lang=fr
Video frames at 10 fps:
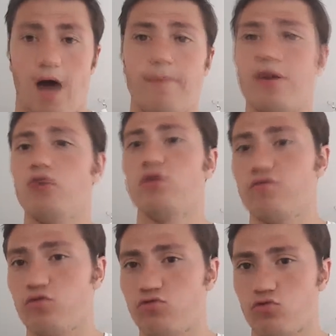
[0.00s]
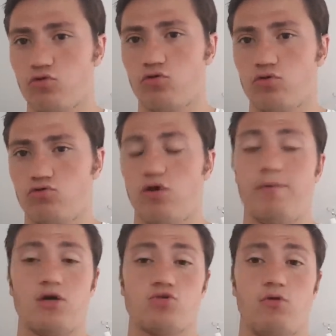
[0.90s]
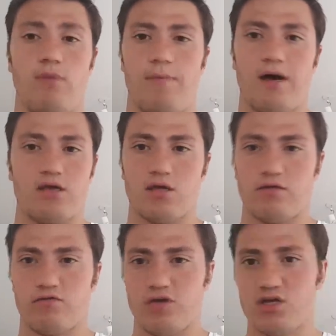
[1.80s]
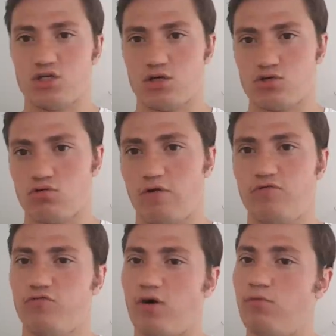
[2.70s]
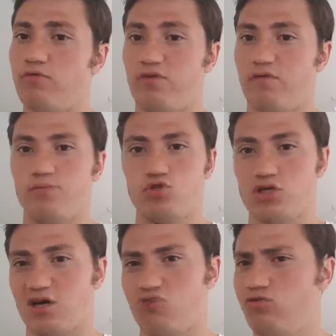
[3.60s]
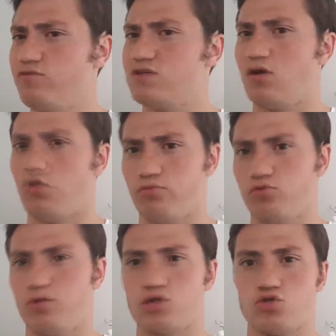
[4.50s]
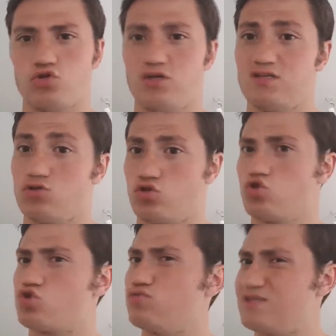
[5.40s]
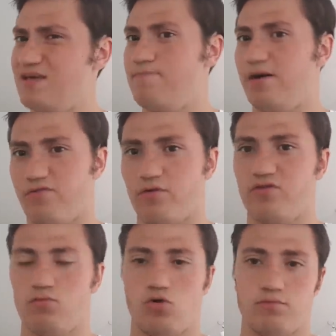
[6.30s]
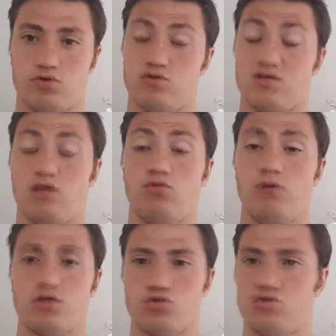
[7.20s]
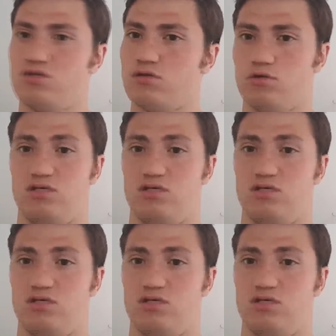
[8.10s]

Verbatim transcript: Après, au niveau de, l'hébergement, bah, pareil qu'un voyage, hein, soit vous vraiment vous avez un budget réduit, vous allez en auberge de jeunesse, ce que je conseille pas forcément, parce que certes l'auberge de jeunesse, euh,